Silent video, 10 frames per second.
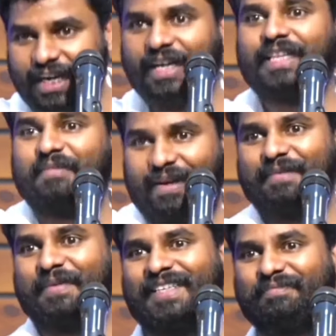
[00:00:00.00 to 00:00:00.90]
ஒரு கிரீடம் என் தலைமையில்
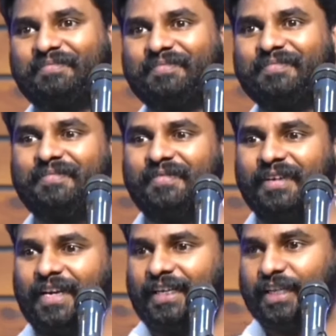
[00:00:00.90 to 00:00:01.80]
வைக்கப்படுது
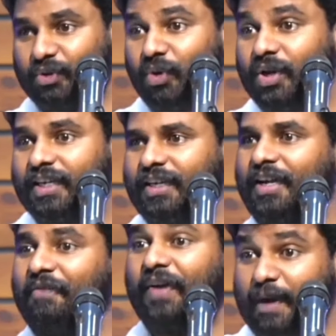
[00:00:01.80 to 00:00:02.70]
இதை
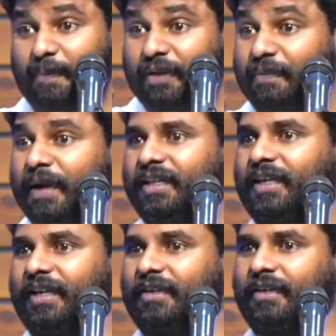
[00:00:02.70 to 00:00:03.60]
சொல்றதுக்கு வெக்கப்படவே
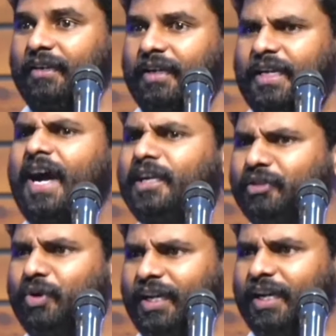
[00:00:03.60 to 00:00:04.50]
படாதீங்க
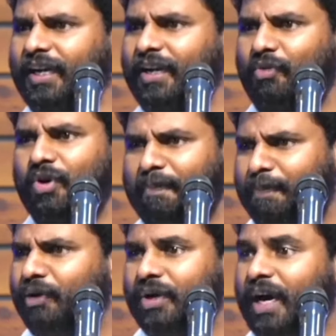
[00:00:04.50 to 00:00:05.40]
யார்கிட்ட சொல்றீங்க உங்க
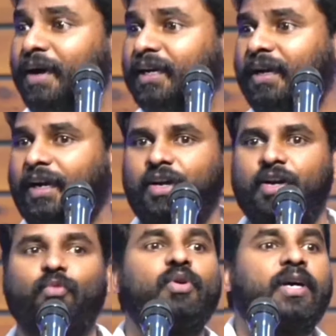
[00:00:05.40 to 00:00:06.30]
அப்பாட்ட உங்க அம்மாட்ட இல்ல
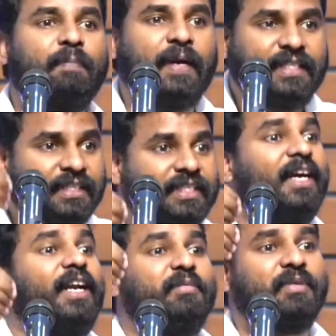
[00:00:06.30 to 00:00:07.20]
உங்களை பற்றி
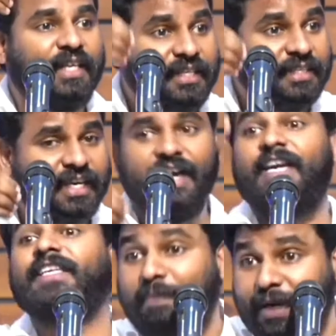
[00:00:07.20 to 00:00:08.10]
சகலவும் தெரிஞ்ச
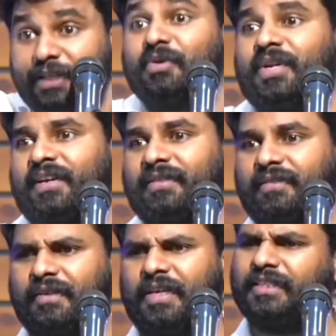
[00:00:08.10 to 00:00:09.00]
ஏசப்பாட்ட சொல்றீங்க
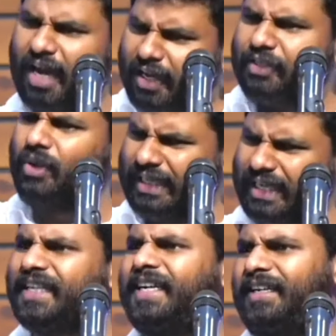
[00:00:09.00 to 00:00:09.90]
சாரி
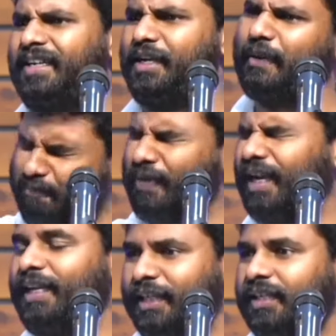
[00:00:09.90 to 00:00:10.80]
சொல்லிட்டே இருங்க
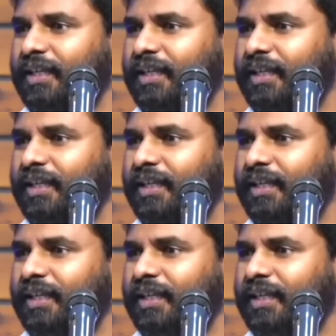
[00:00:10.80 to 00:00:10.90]
எப்பனாலும்